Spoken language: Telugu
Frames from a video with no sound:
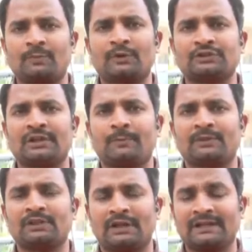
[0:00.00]
పడుతున్న
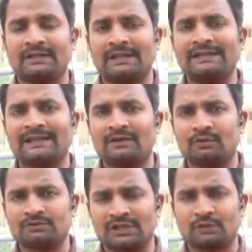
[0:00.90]
నేపథ్యంలో అంటే ఎన్నికలు
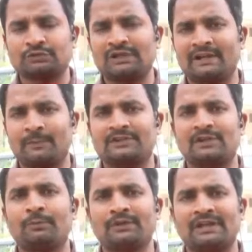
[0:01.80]
జరుగుతున్న
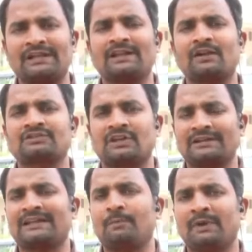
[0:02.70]
నేపథ్యంలో ఇప్పుడు ఎన్నికలలో
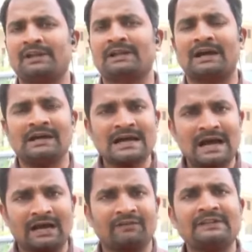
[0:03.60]
స్టార్ క్యాంపెయినర్గా
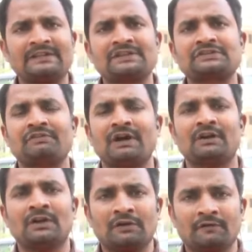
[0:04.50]
అరవింద్ కేజ్రీవాల్
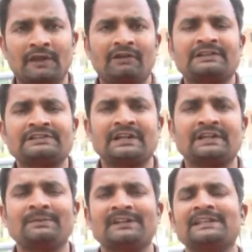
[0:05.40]

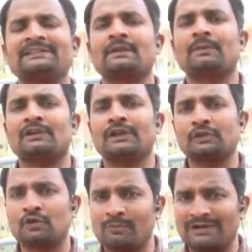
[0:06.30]
వ్యవహరించడానికి మధ్యంతర బెయిల్
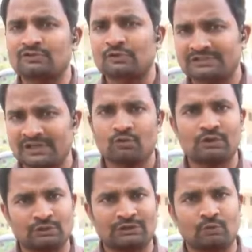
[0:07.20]
ఎందుకు మంజూరు
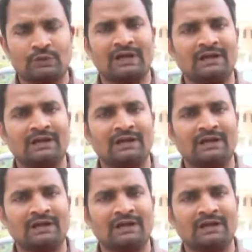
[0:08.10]
చేయకూడదు అంటూ కూడా